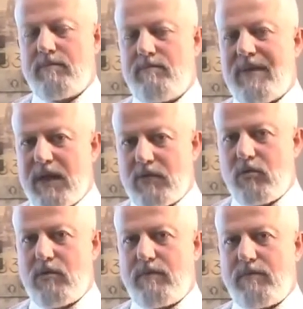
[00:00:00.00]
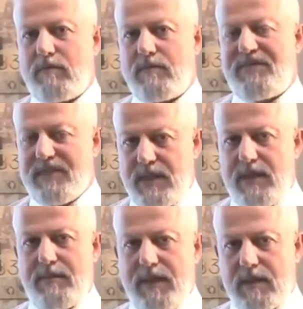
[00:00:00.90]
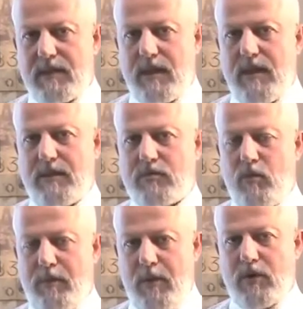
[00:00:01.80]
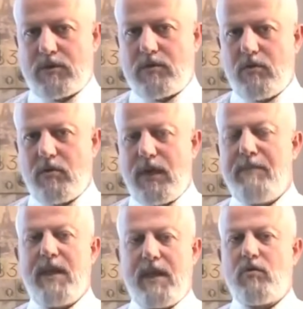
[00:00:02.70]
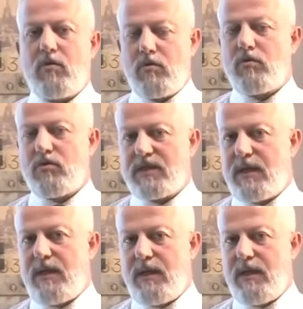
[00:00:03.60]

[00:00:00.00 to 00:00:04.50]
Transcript: vado fisicamente sul posto e mi rendo conto se